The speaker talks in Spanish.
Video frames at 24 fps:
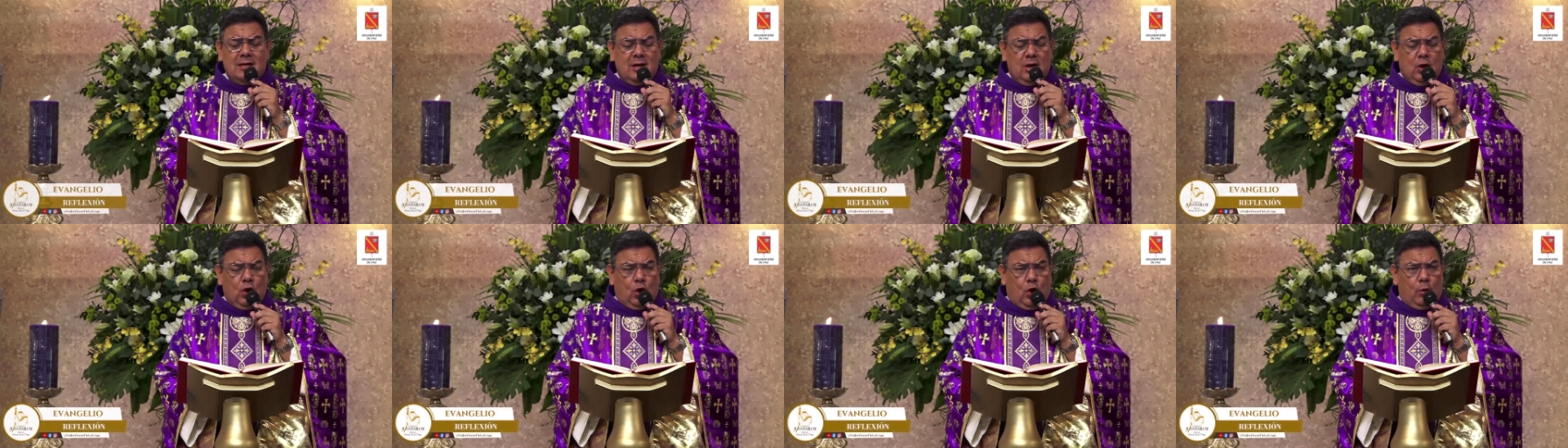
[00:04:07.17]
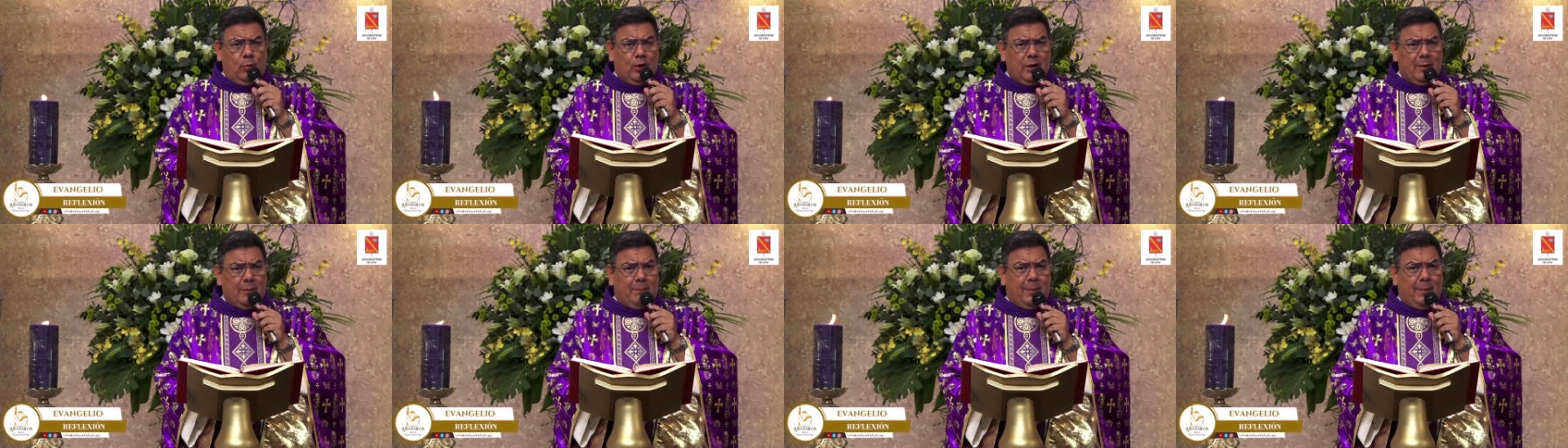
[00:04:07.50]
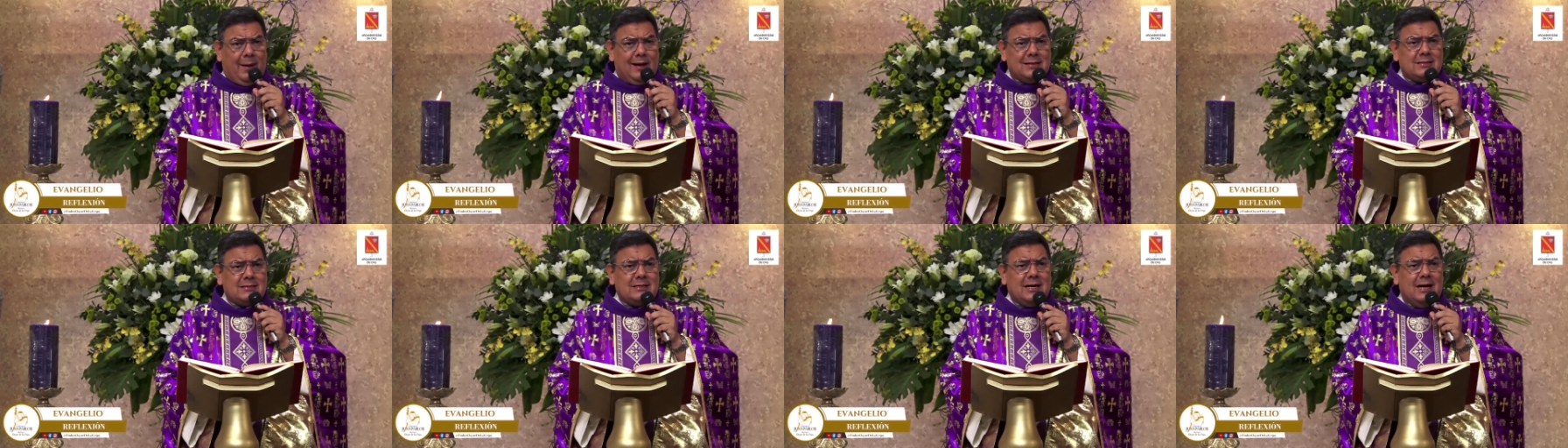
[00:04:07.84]
como le
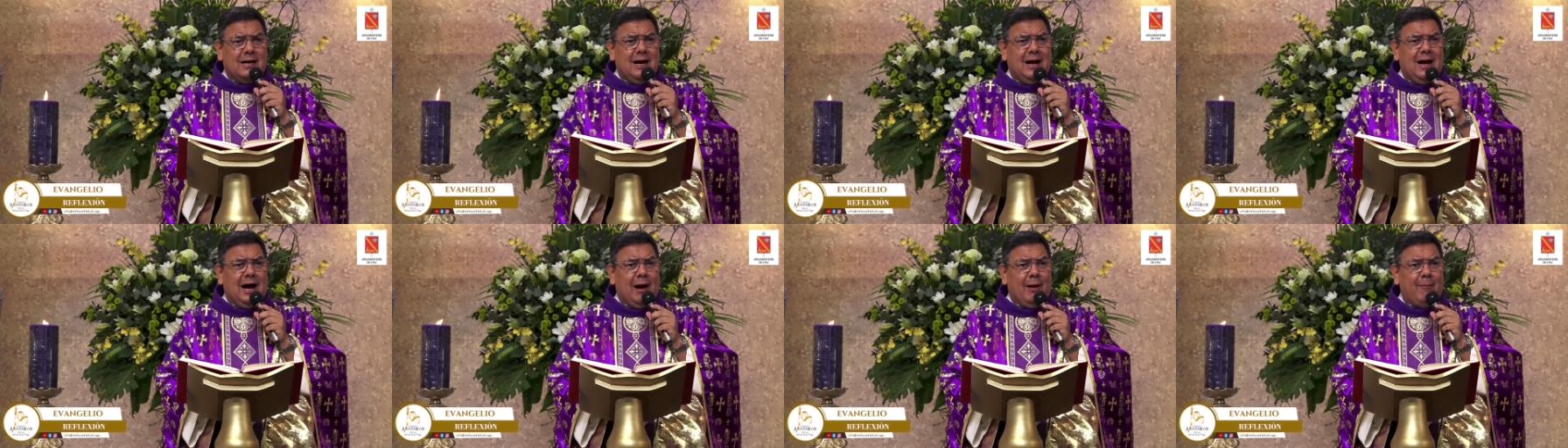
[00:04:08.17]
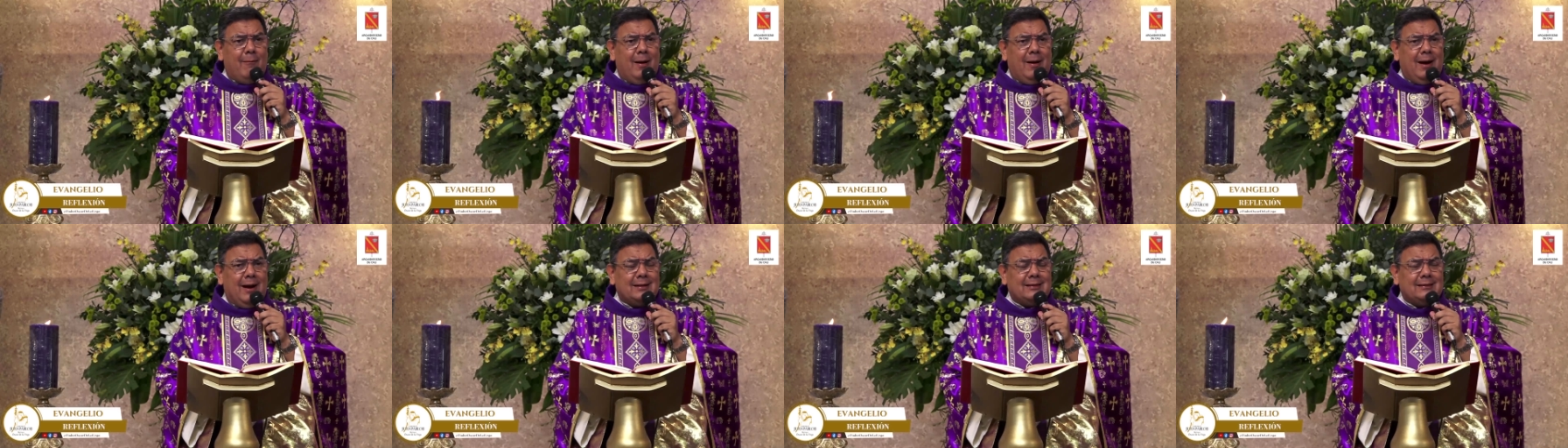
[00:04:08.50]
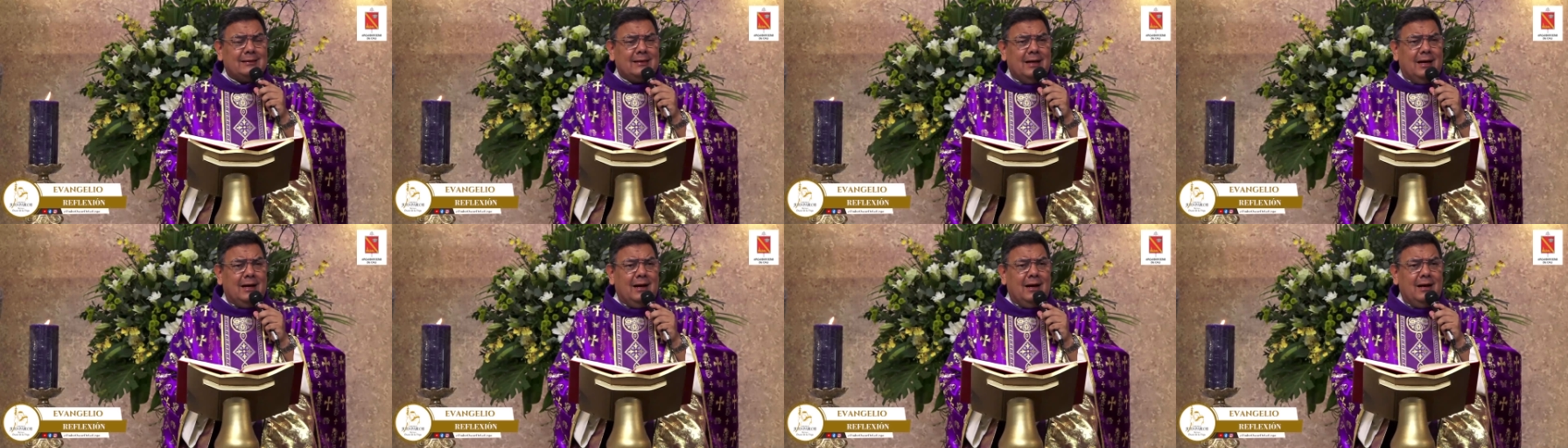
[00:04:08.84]
pasa a
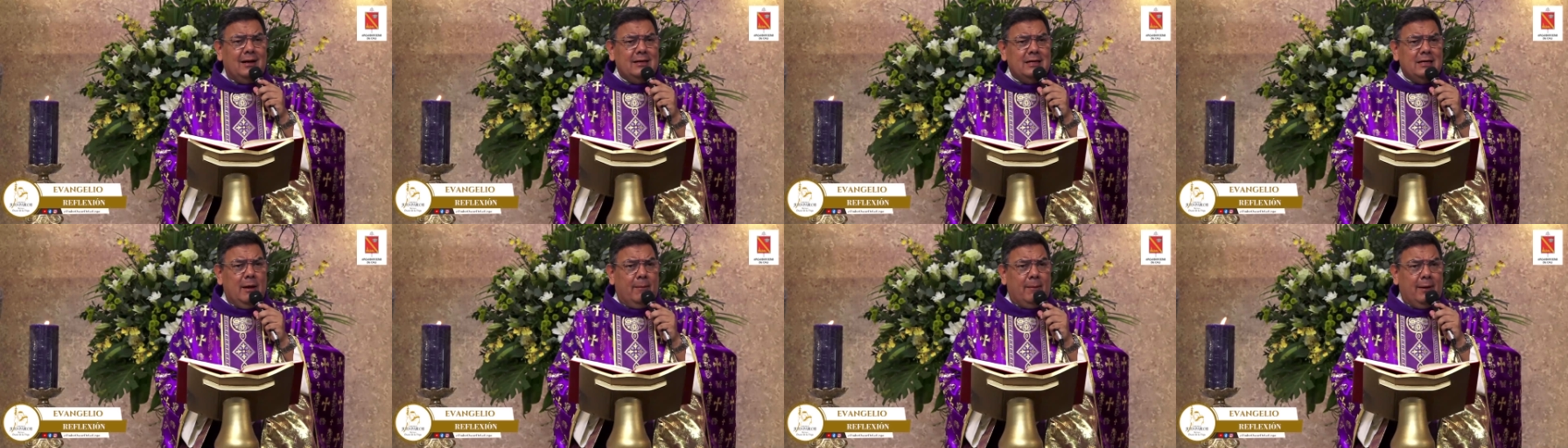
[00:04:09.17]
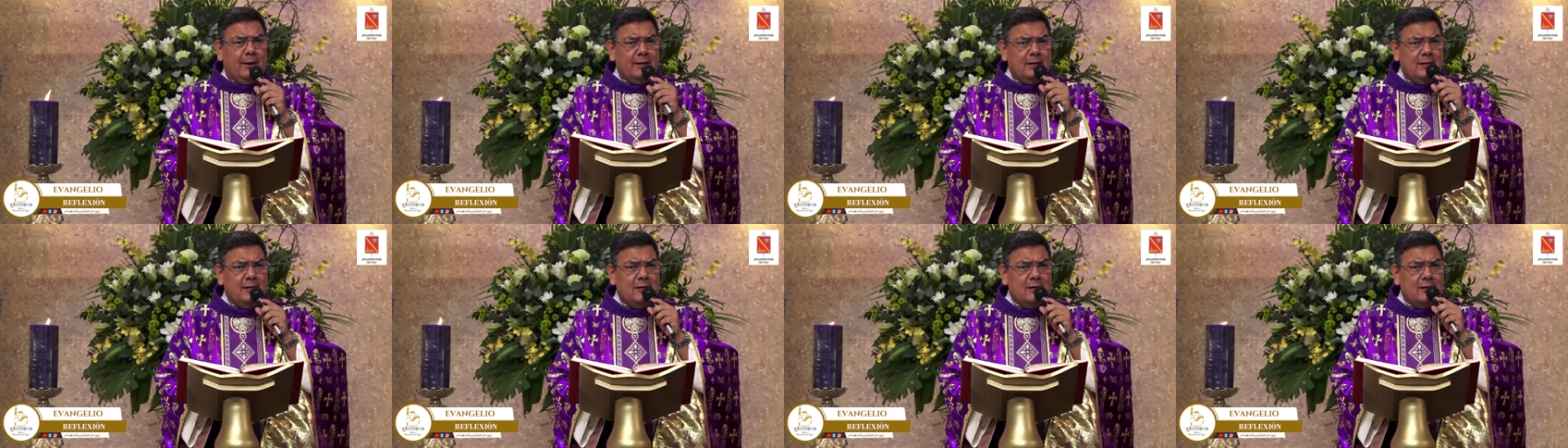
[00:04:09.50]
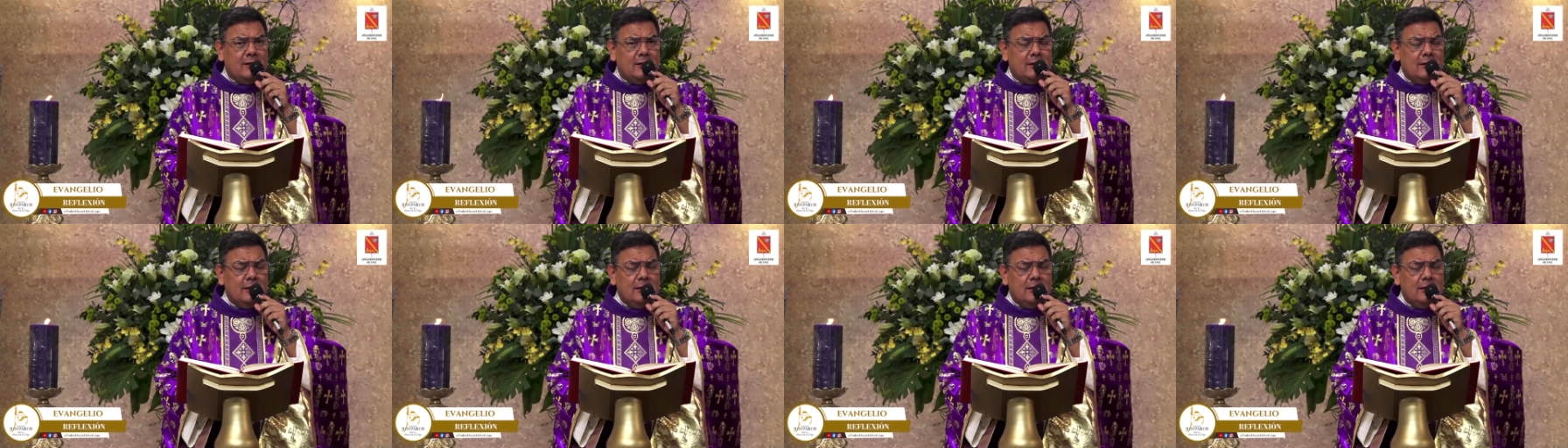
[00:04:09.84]
Marta y a María.